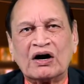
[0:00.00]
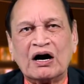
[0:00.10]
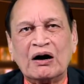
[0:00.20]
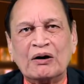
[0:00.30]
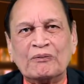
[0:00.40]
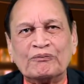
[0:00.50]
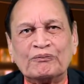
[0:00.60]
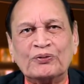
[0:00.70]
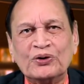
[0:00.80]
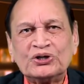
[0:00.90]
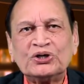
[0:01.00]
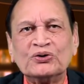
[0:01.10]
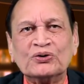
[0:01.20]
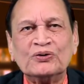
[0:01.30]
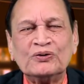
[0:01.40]
ఒక
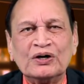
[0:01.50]
పురుషుడు